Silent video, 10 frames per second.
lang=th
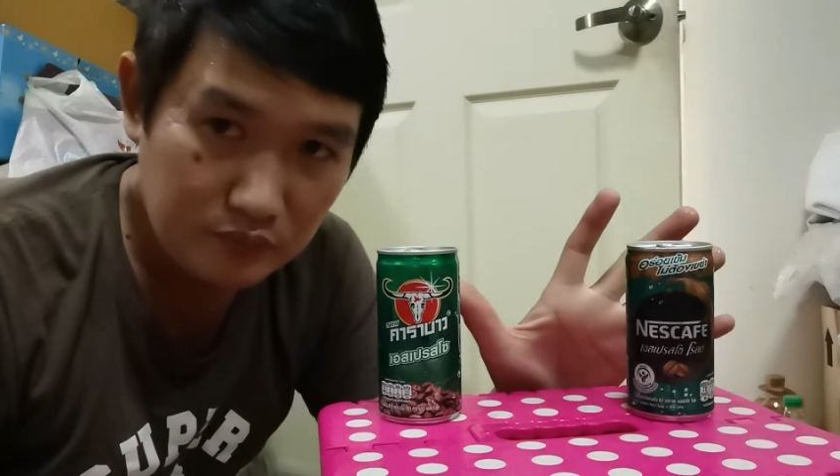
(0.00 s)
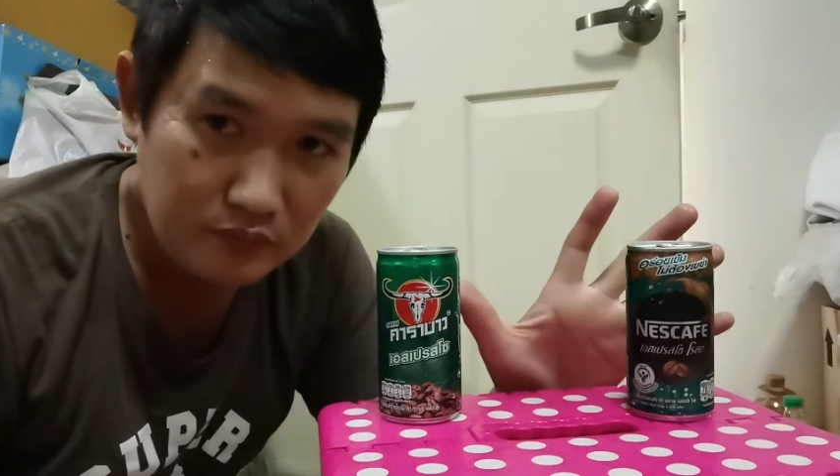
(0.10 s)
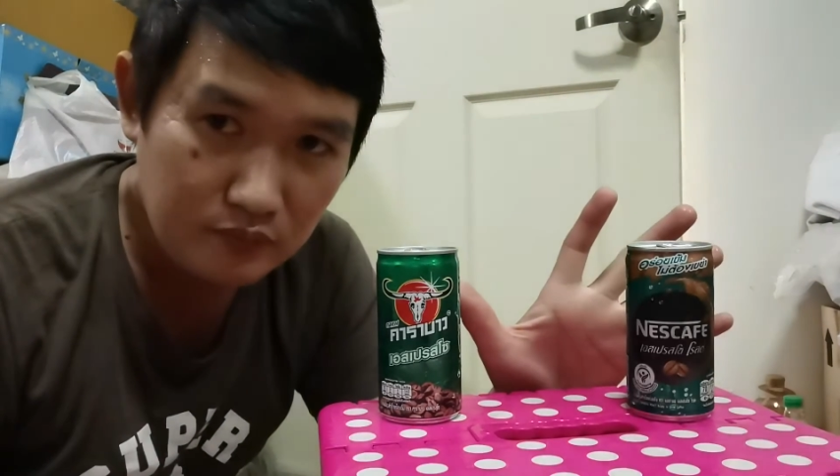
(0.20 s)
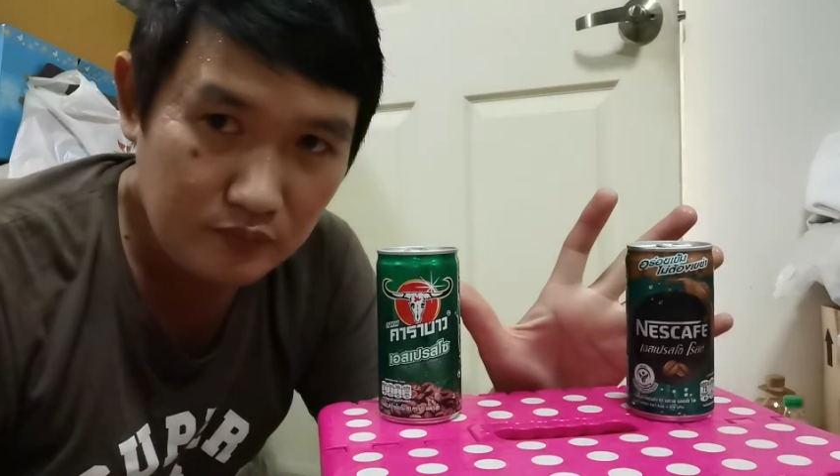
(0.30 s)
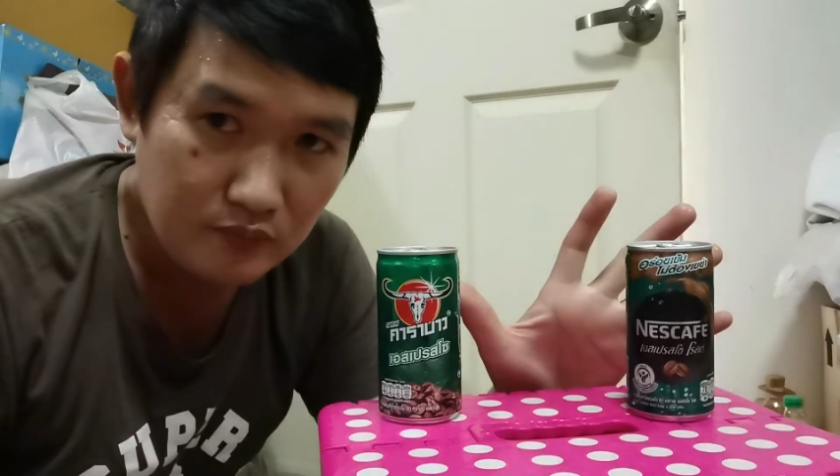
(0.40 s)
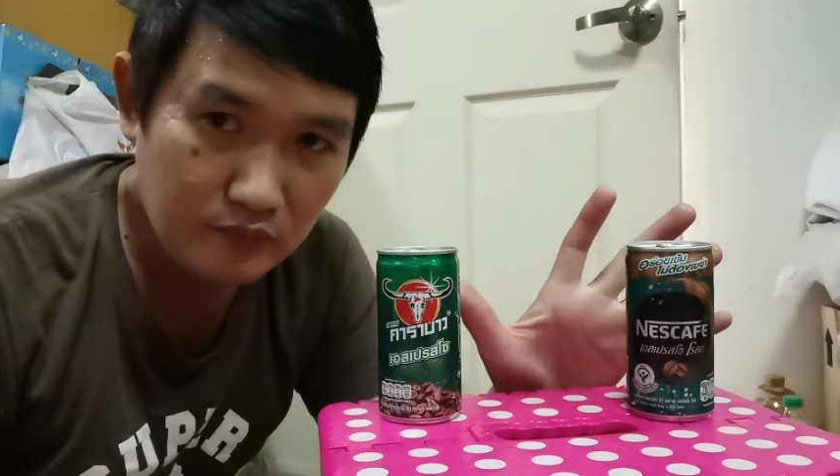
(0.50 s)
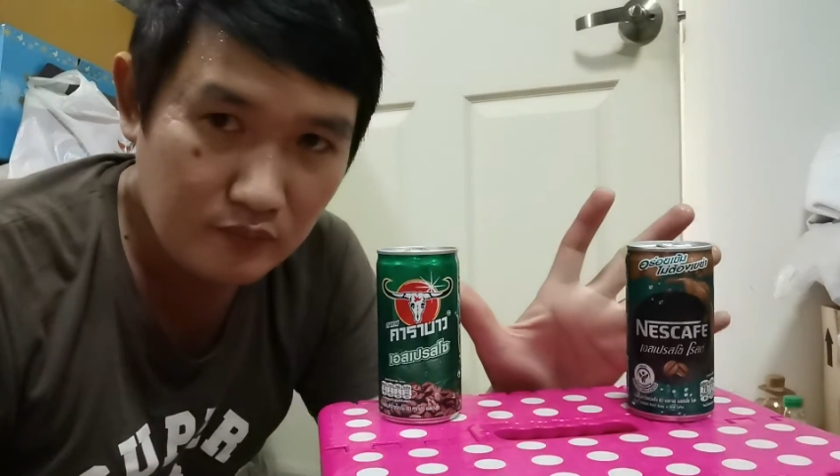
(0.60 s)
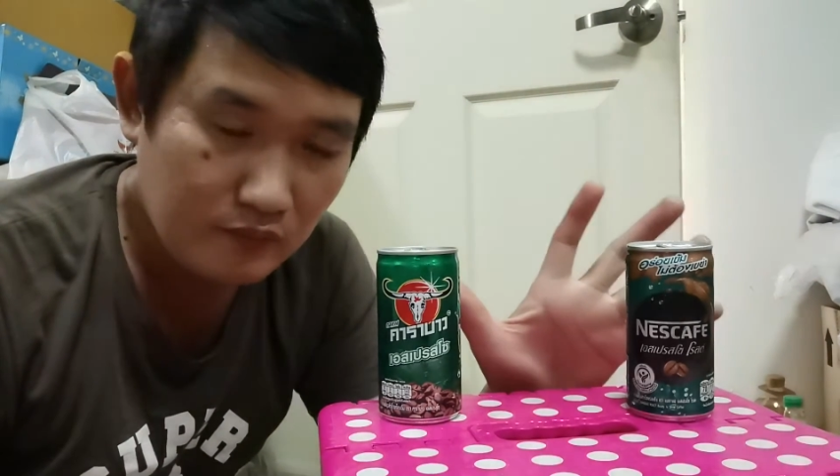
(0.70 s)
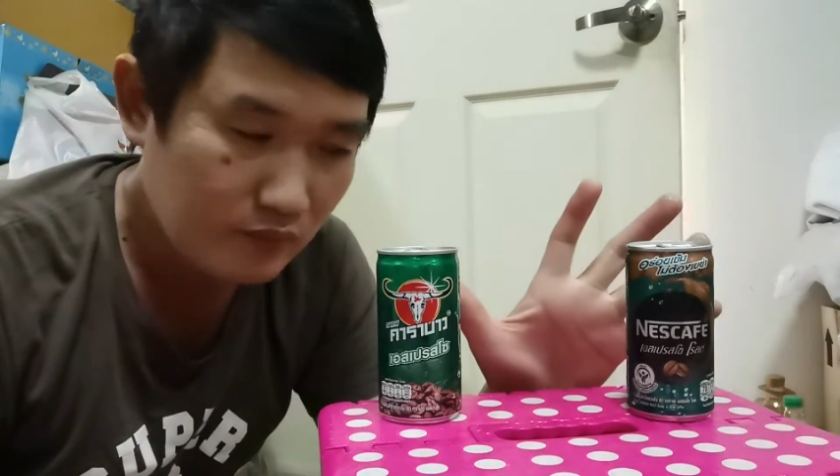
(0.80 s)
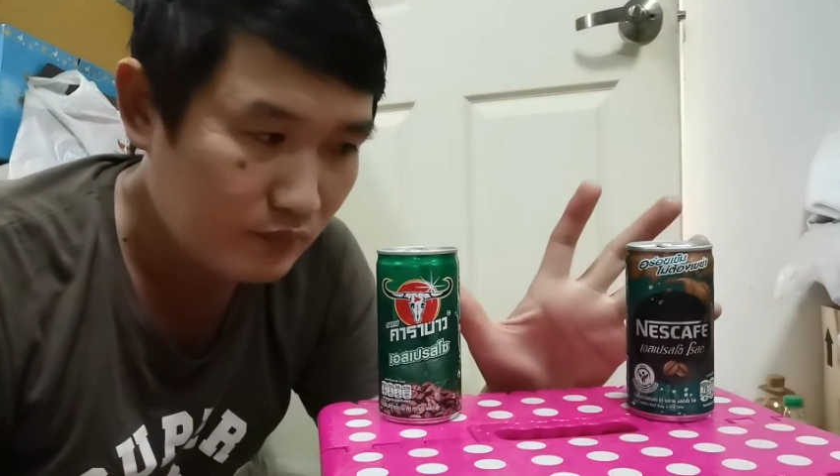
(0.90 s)

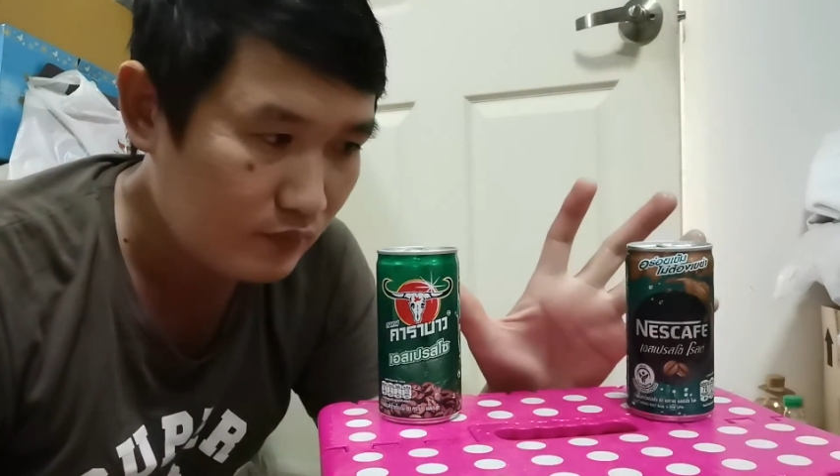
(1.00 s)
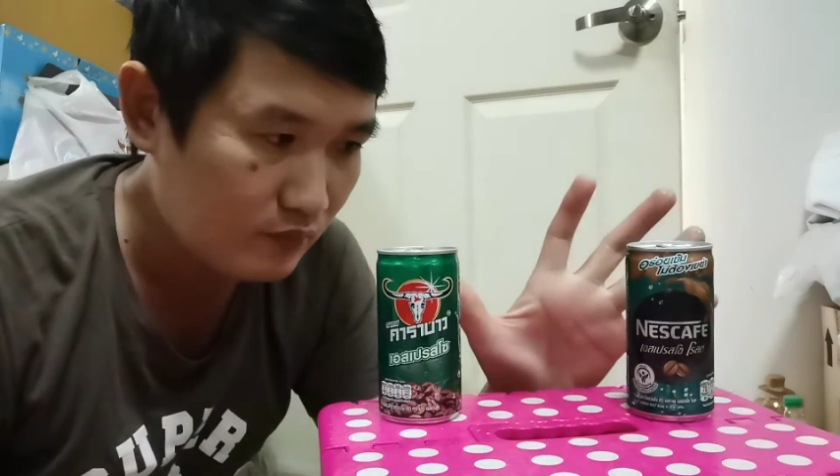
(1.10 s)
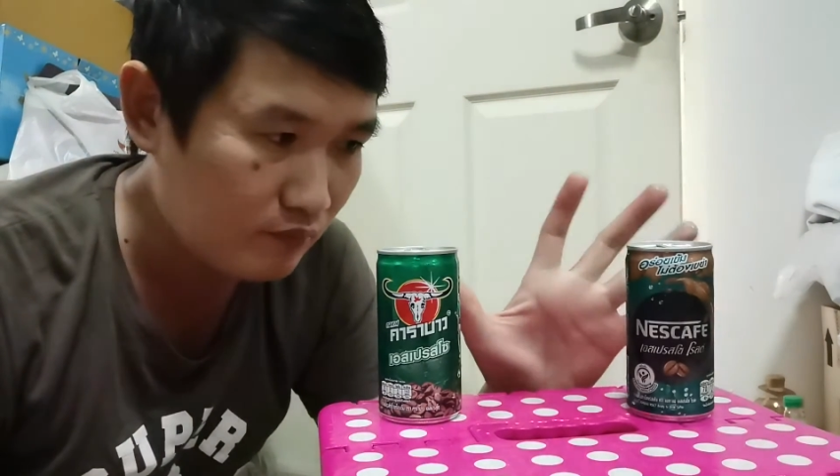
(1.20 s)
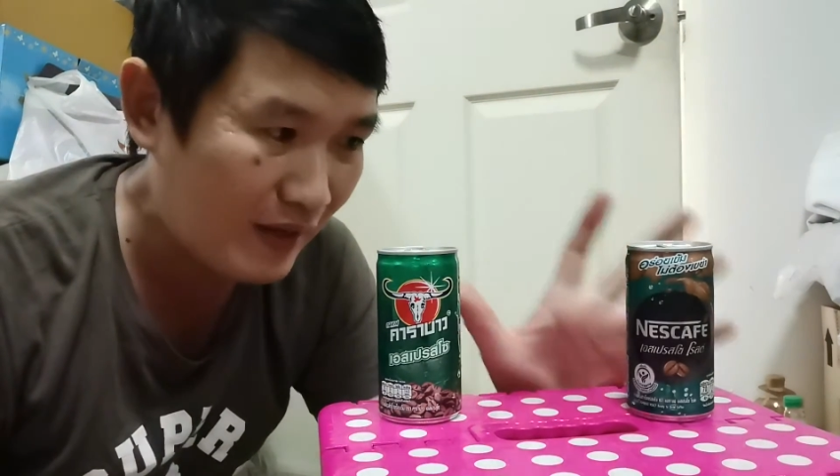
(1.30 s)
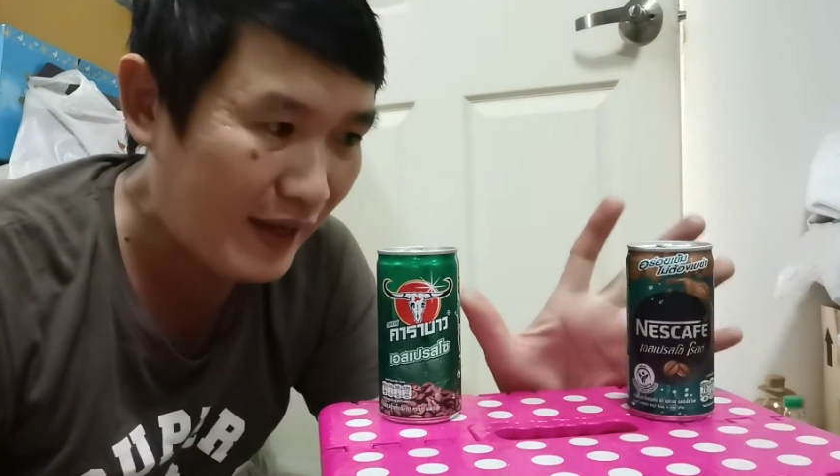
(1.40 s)
2